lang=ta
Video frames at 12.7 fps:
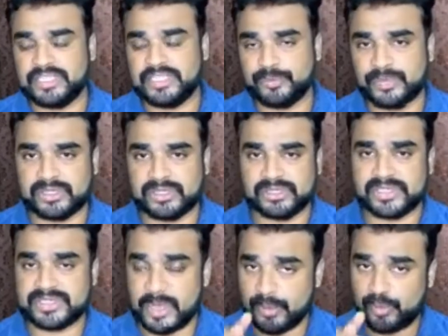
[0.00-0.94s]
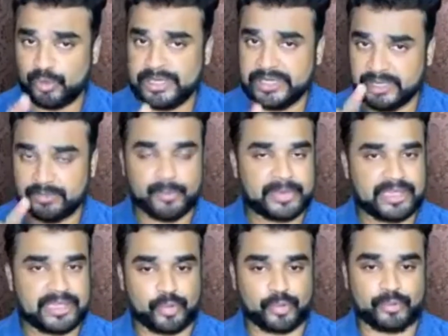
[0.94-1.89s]
இது பண்ணுறது சைபர் புல்லிங்கும் நம்ம
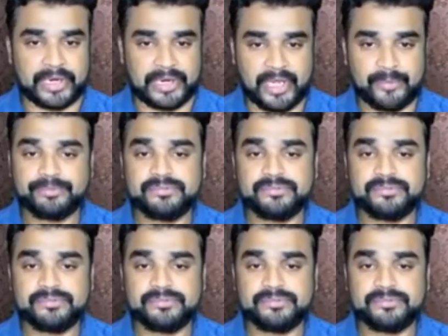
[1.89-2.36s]
இங்கே ரிப்போர்ட் பண்ணலாம்